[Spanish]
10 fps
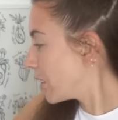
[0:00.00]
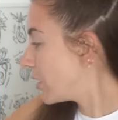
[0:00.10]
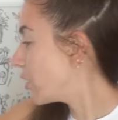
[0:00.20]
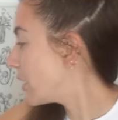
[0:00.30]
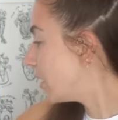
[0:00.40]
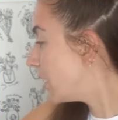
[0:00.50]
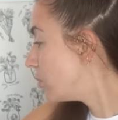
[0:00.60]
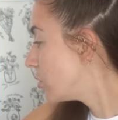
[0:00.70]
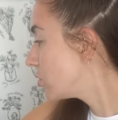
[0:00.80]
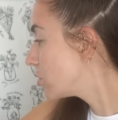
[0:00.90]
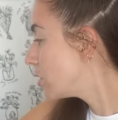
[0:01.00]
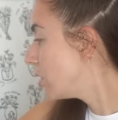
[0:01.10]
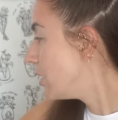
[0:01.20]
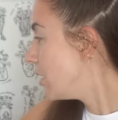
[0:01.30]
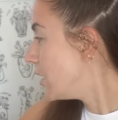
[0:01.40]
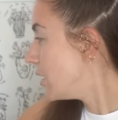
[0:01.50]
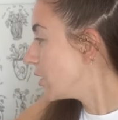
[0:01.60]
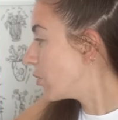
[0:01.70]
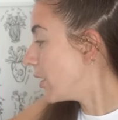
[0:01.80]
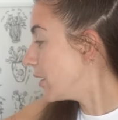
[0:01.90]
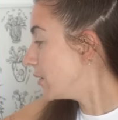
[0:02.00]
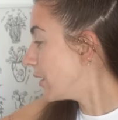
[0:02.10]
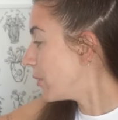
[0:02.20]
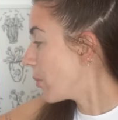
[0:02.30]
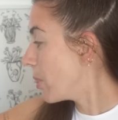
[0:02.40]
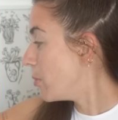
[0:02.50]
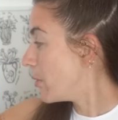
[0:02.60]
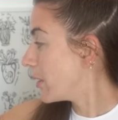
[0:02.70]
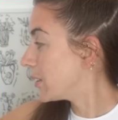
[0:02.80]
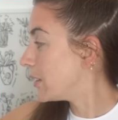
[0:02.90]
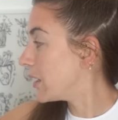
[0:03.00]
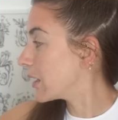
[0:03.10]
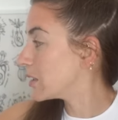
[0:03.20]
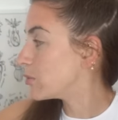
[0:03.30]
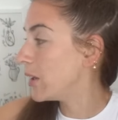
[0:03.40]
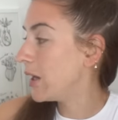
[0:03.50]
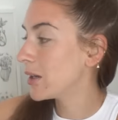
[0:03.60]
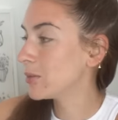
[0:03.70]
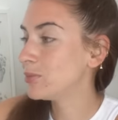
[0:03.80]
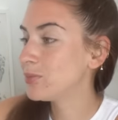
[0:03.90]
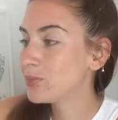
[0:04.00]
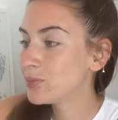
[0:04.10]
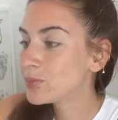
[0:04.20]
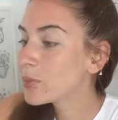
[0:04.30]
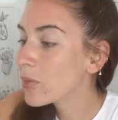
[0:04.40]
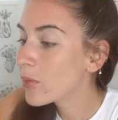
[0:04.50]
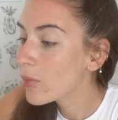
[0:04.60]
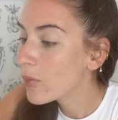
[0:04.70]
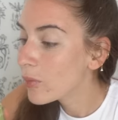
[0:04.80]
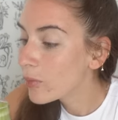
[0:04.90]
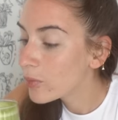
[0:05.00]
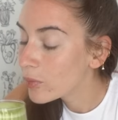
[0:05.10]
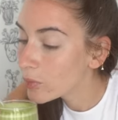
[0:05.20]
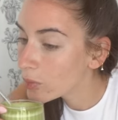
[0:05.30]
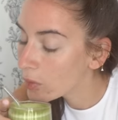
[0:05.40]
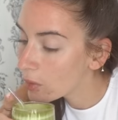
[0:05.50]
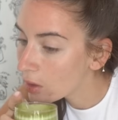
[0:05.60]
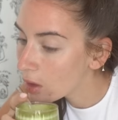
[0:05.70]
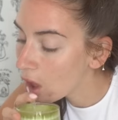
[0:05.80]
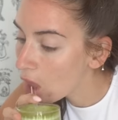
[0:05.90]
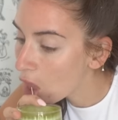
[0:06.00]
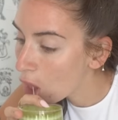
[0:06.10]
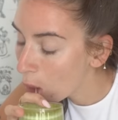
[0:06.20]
¿Qué hora tenemos? Y 40. Me van a tener que esperar. Vale, han pasado muchas